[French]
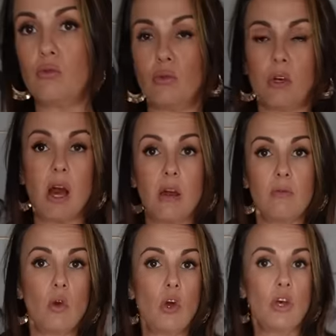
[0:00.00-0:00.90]
en tout cas,
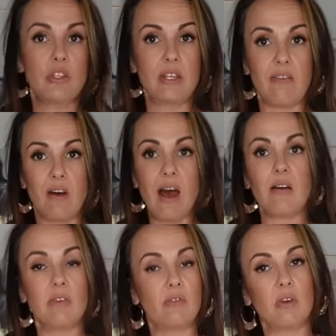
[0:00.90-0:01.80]
ça va.
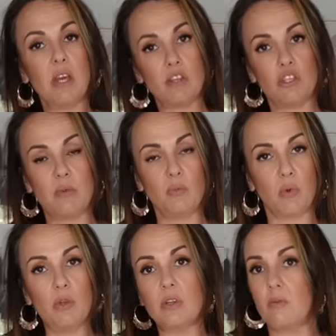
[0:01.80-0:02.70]
Avec, vous voyez, un jean
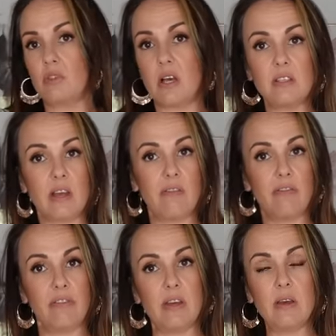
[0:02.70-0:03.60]
brut comme ça, ça le
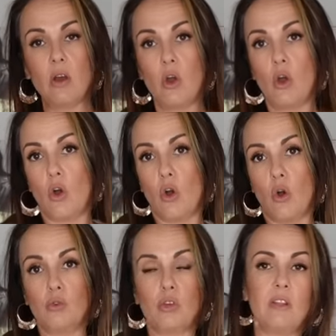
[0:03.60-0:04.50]
fait. Euh,
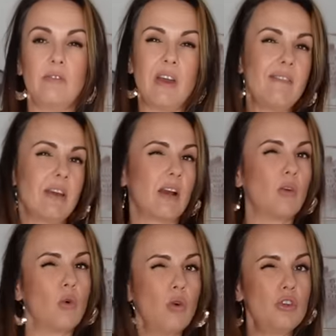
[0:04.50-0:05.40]
Automne-hiver, avec un
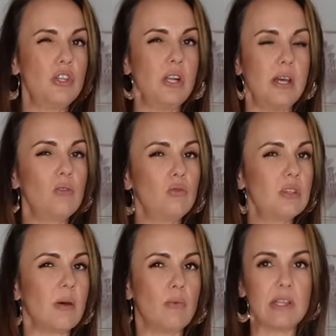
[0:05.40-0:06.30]
gros gilet,
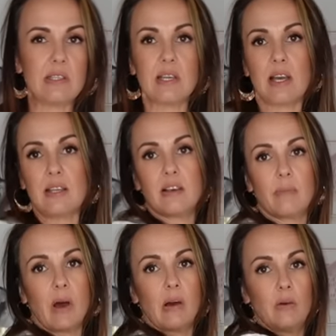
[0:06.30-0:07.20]
ça peut être très
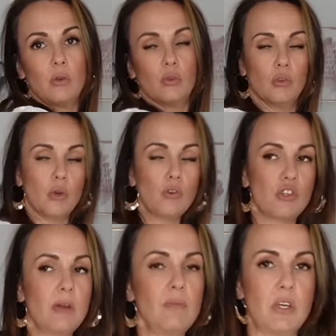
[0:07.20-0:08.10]
sympa. Non,
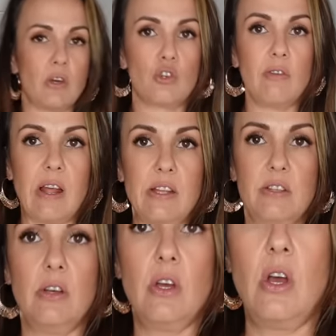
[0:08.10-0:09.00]
j'aime bien, je valide.